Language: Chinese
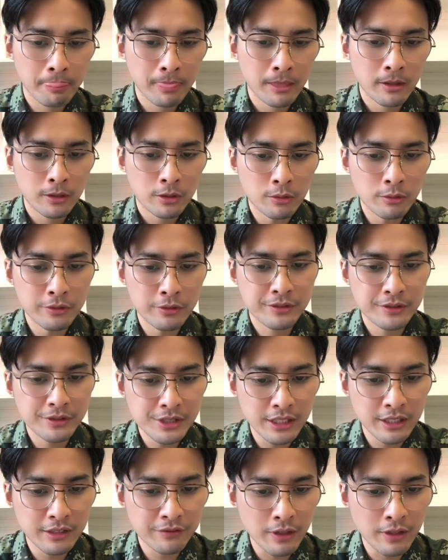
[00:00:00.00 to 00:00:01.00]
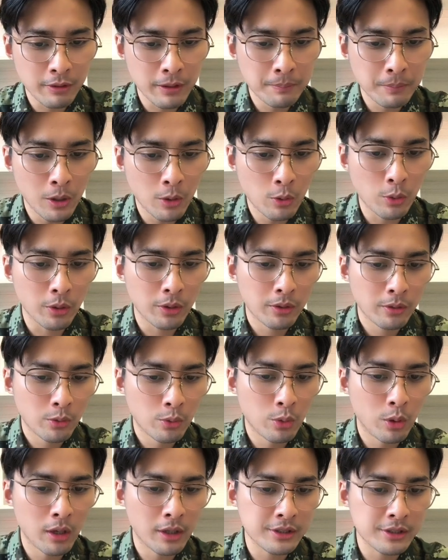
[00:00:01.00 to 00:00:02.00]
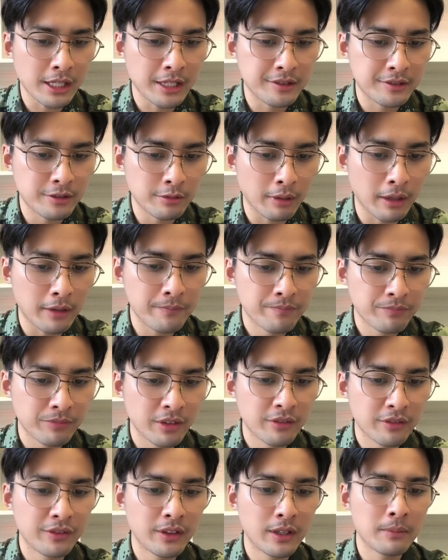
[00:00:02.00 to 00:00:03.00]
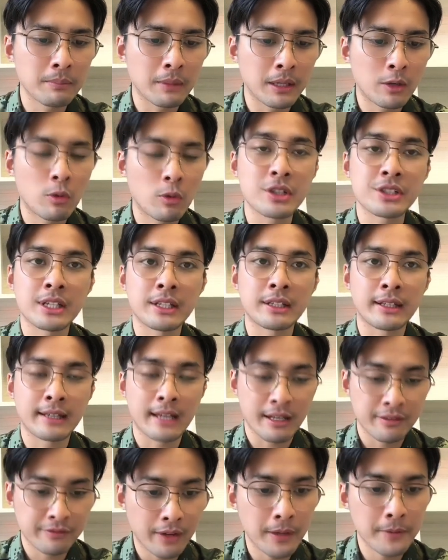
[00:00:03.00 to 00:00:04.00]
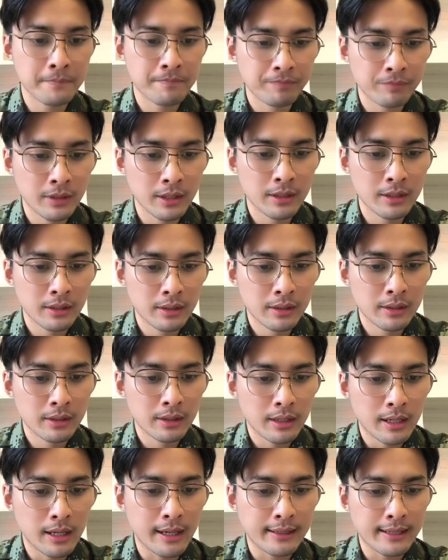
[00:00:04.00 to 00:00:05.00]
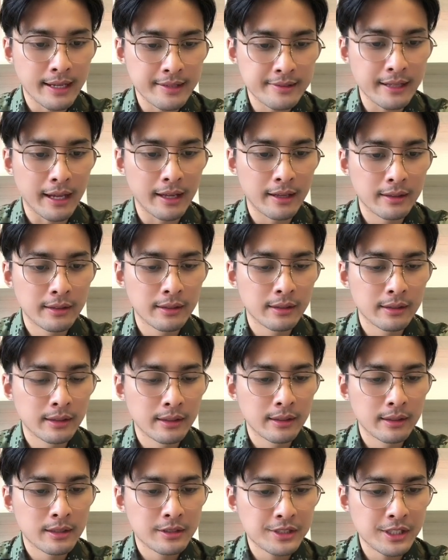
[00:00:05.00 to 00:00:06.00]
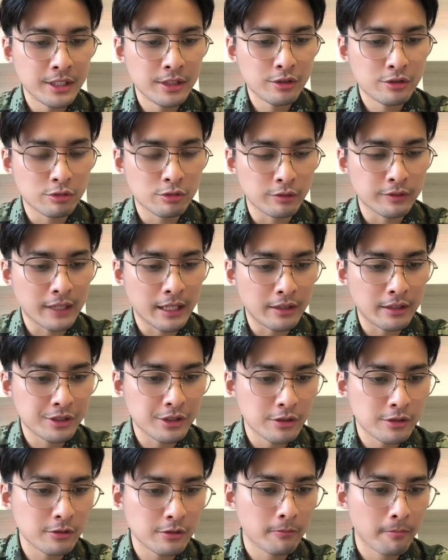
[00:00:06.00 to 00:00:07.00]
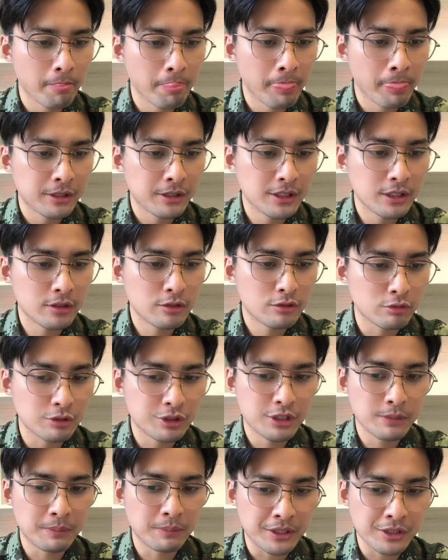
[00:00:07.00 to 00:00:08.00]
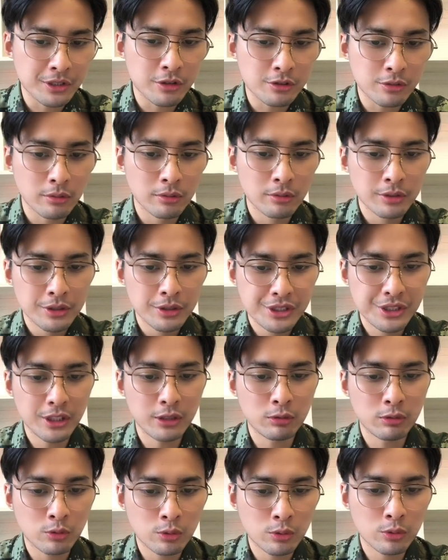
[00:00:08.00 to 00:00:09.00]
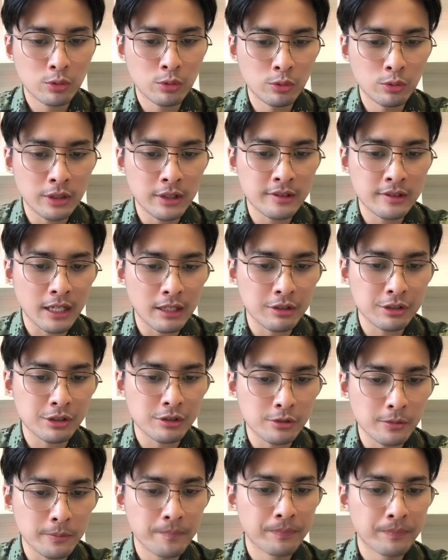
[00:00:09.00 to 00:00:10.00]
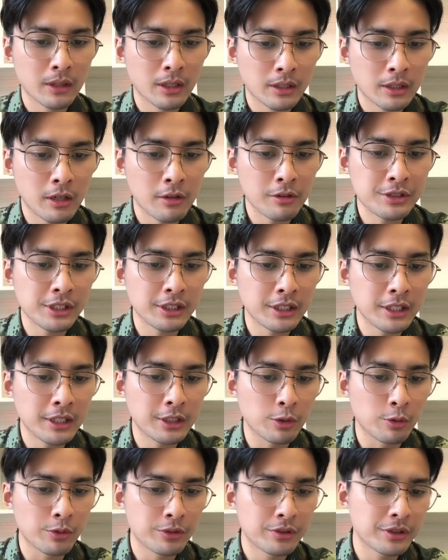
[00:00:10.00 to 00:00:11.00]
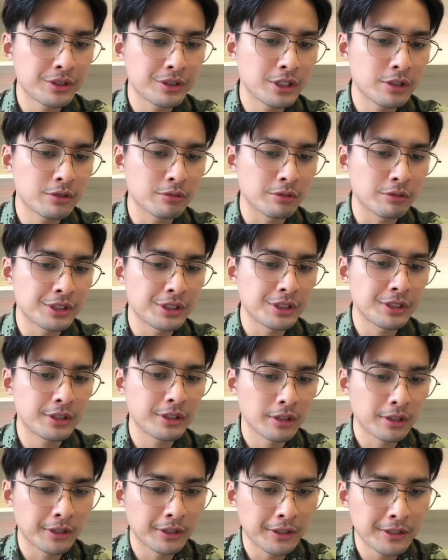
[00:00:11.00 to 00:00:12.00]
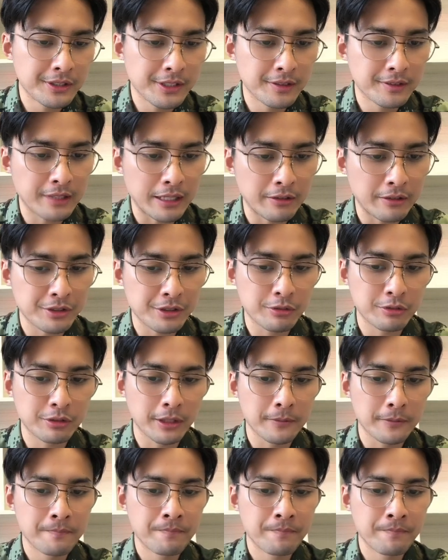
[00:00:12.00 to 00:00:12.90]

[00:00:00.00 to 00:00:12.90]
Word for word: 公司经营范围包括矿产资源、非煤矿山的开发、啊开采、金属材料销售、金属制品销售、稀土功能材料销售、高性能有色金属及合金材料销售等。